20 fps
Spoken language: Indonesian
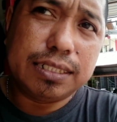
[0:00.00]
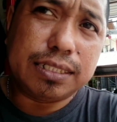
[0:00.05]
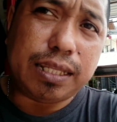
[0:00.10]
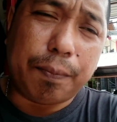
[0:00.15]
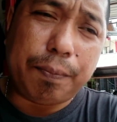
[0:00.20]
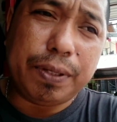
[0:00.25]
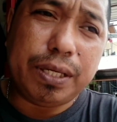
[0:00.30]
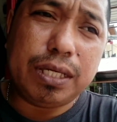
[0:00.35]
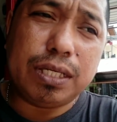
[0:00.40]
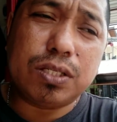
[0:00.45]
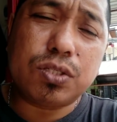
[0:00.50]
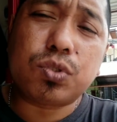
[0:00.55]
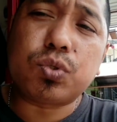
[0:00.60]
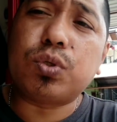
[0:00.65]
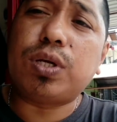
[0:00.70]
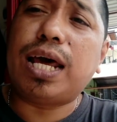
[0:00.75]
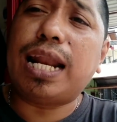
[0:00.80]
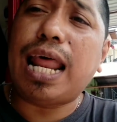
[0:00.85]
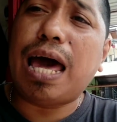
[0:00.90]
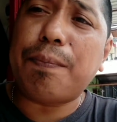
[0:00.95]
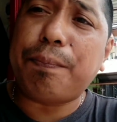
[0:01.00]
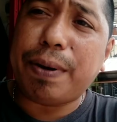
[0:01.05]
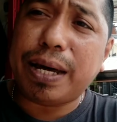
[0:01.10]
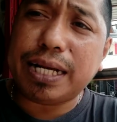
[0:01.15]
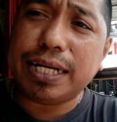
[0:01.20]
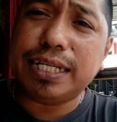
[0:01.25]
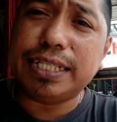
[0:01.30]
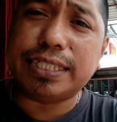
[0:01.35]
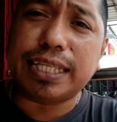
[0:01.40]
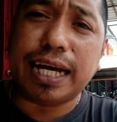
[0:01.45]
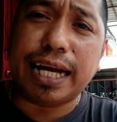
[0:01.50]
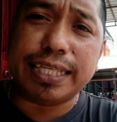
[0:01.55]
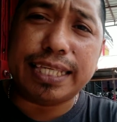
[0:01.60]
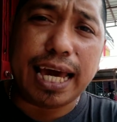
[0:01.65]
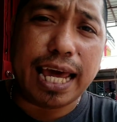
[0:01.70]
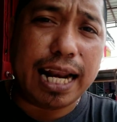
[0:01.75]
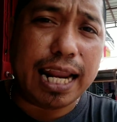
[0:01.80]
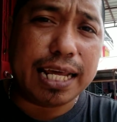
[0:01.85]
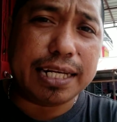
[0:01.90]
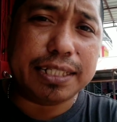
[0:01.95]
tapi sudah lapar di tengah
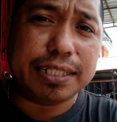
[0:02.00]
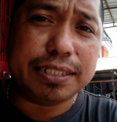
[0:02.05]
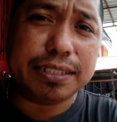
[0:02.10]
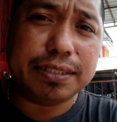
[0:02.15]
jalan.